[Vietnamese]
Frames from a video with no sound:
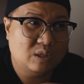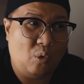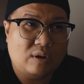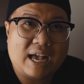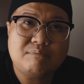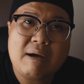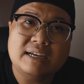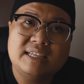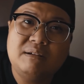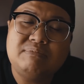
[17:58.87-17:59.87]
thuộc các
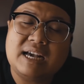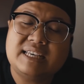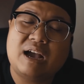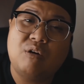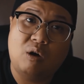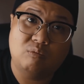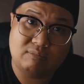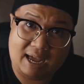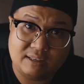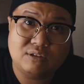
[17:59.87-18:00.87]
băng nhóm khác nhau
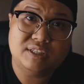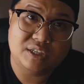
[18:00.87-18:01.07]
hùng lại cho